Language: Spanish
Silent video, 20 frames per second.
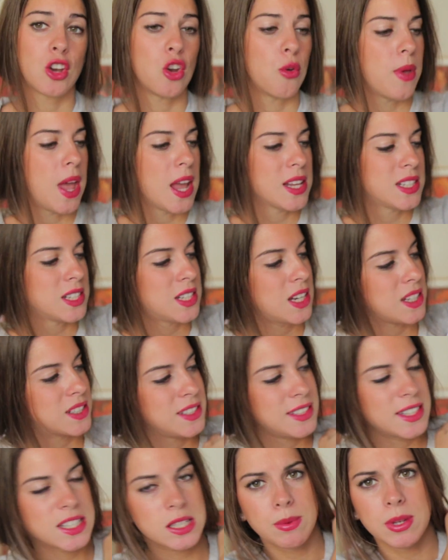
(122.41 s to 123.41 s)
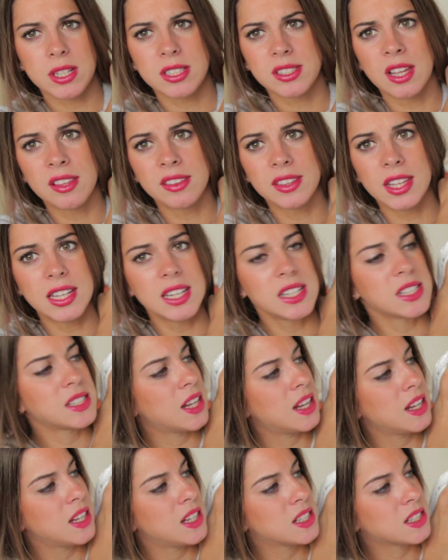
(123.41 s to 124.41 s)
que lo veáis es así, es bastante
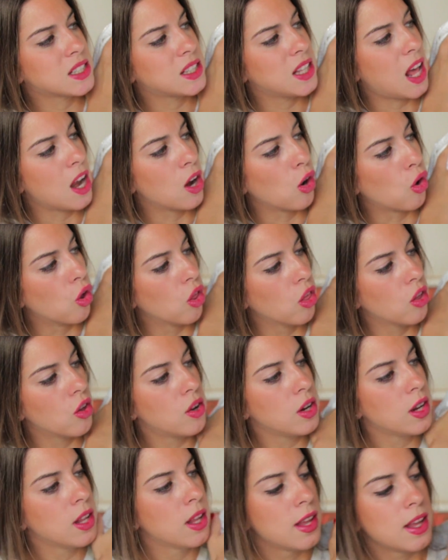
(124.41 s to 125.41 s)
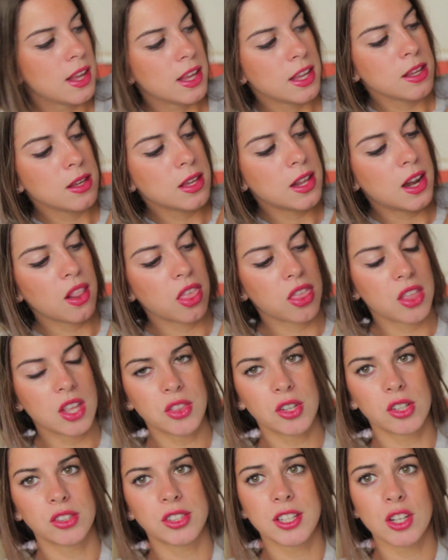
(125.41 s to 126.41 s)
lisa, es de algodón y en el
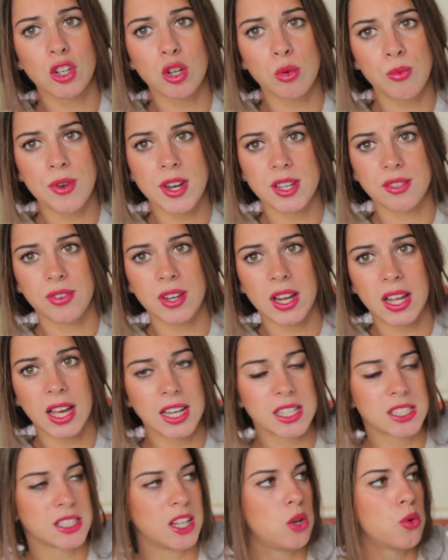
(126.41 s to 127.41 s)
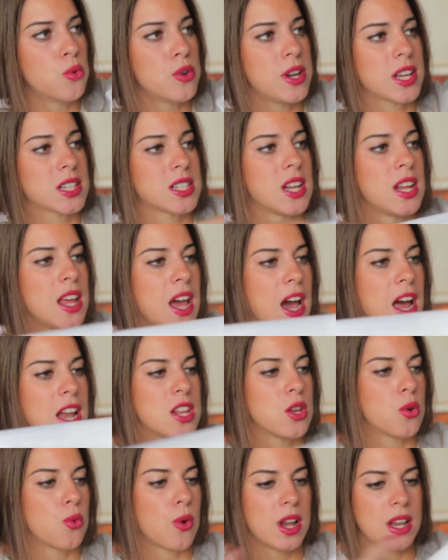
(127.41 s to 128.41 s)
centro tiene como unas franjas de lurex,
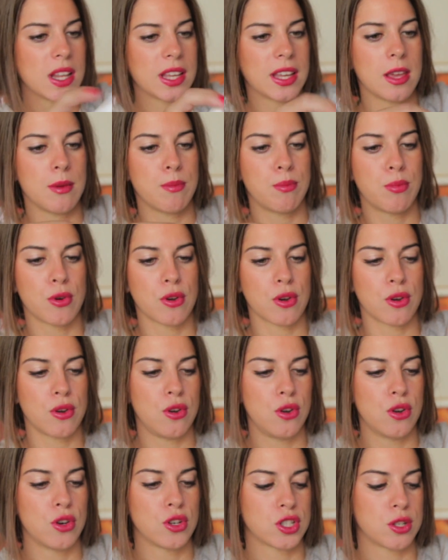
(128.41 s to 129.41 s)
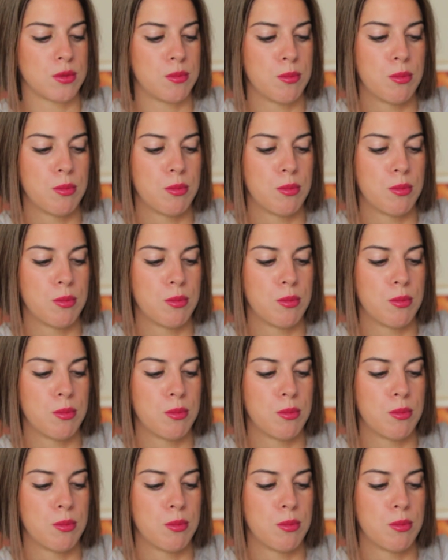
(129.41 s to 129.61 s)
al igual que por los